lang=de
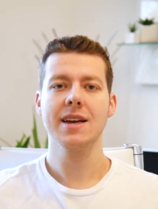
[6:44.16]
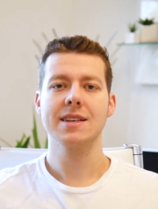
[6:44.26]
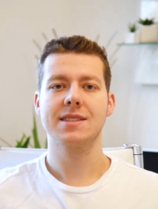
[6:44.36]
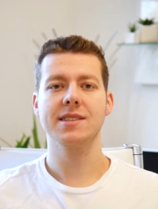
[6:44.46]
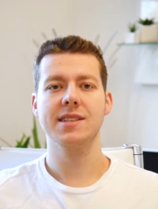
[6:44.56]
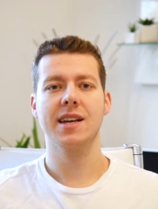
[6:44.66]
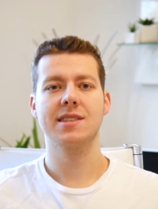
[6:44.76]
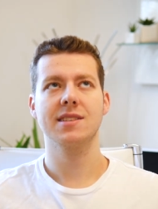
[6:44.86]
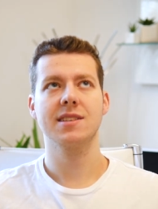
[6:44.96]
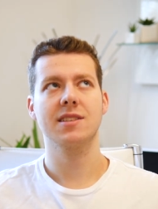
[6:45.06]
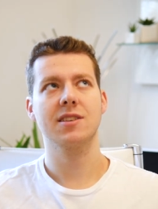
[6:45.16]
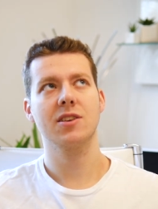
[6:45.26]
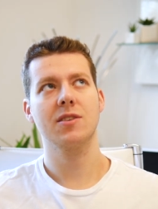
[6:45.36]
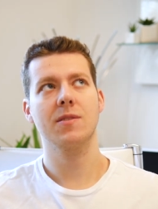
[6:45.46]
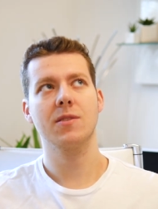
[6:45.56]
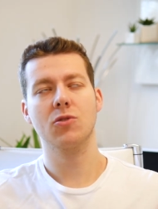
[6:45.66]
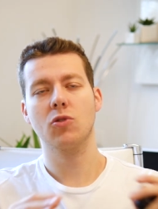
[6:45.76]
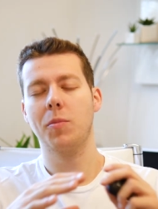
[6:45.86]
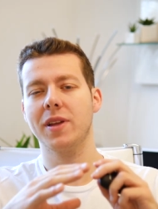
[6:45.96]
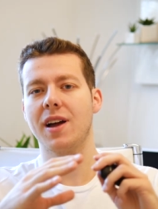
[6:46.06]
Sind die jetzt nicht so
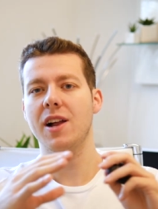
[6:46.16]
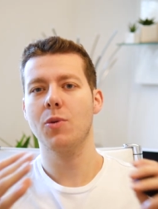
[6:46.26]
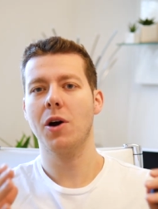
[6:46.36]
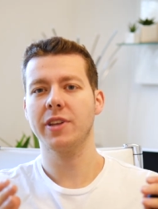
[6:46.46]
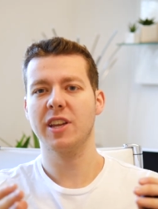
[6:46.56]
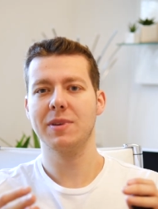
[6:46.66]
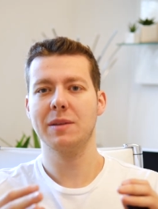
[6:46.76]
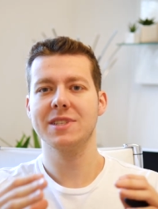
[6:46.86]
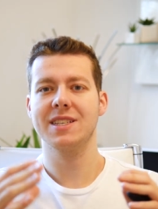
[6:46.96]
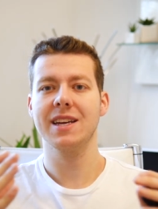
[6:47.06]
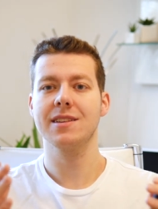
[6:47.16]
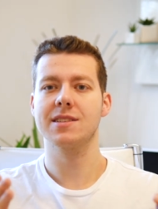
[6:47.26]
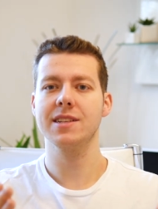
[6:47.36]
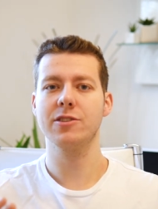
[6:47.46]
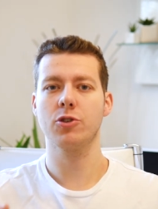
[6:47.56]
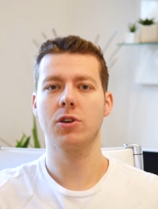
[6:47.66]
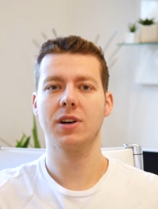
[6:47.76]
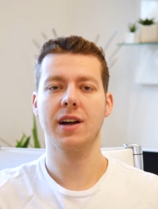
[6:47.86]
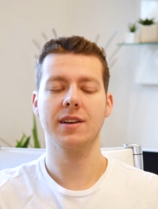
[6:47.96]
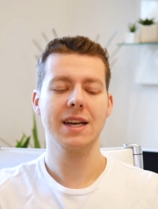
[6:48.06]
ein kompletter Allrounder, dass man damit jedes Lied hören
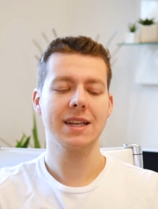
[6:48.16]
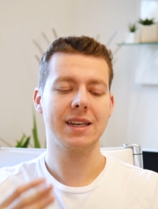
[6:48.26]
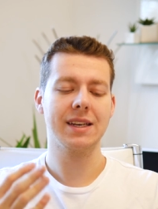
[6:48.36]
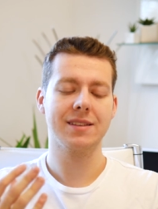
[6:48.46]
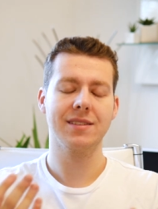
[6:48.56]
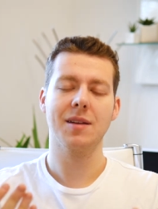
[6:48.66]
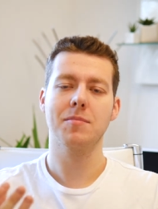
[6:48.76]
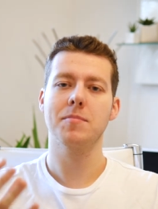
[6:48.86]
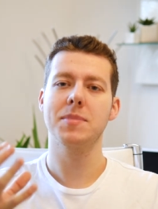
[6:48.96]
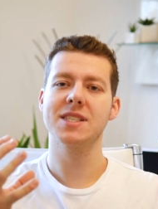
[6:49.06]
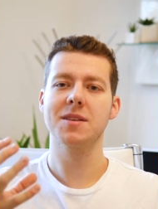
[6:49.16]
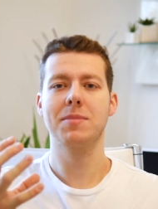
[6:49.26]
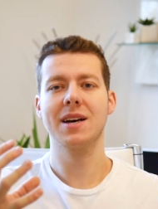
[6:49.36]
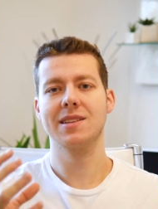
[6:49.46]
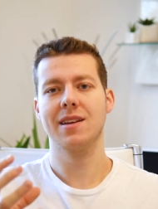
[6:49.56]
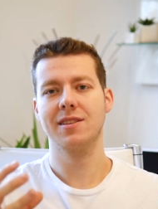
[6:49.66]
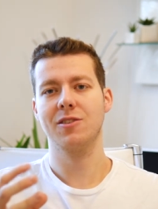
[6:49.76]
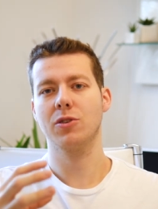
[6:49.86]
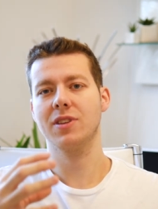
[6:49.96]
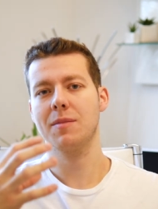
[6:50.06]
kann, denn die sind eben ein bisschen
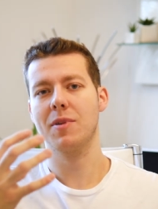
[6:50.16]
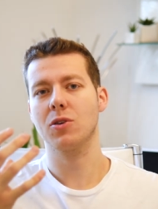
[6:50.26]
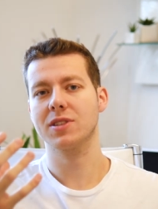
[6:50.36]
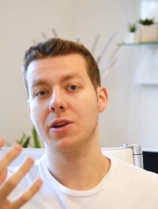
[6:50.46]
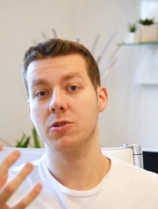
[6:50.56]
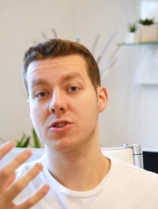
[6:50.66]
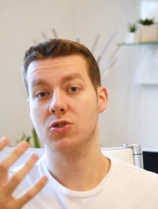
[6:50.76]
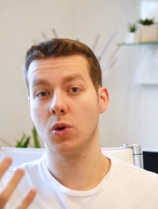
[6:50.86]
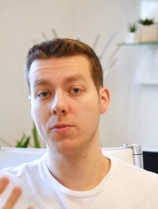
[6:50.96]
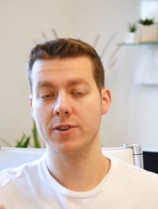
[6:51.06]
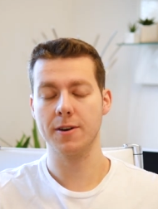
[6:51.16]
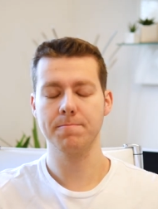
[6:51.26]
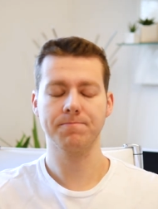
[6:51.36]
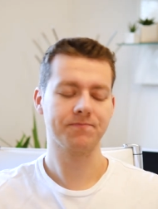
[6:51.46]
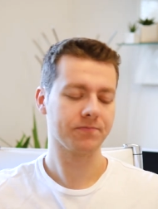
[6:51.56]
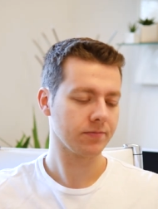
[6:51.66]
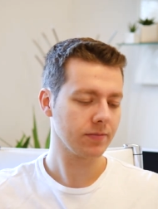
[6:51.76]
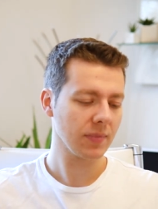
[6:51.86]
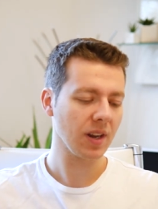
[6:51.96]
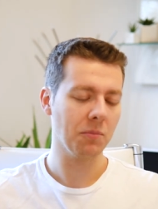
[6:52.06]
basslastiger und eben auch dadurch dumpfer.
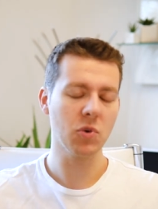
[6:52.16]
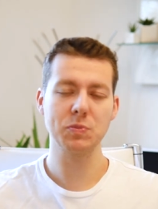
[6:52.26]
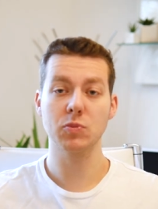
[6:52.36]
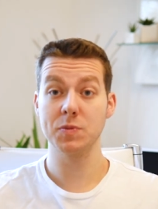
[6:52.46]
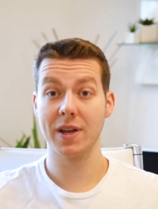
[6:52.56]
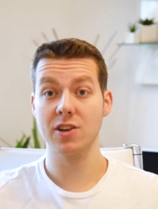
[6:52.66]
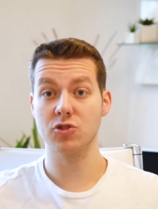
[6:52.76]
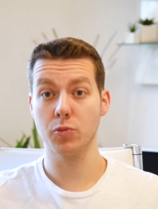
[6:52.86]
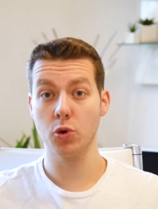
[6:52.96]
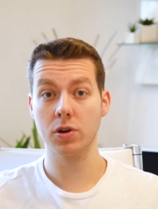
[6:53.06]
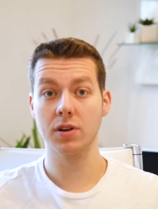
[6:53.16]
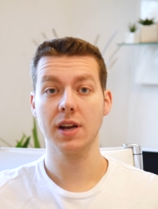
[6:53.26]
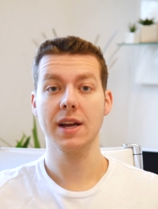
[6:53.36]
Muss, muss man also mögen,